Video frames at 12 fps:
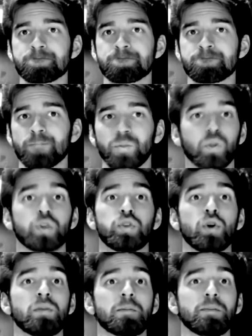Но
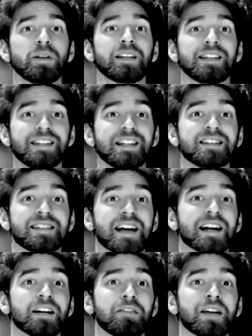дома было нельзя
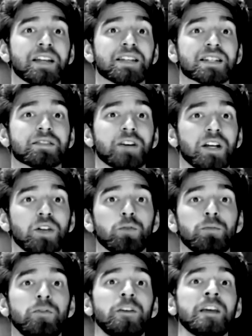говорить о своей
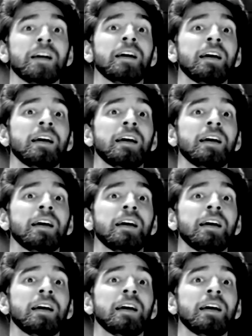любви.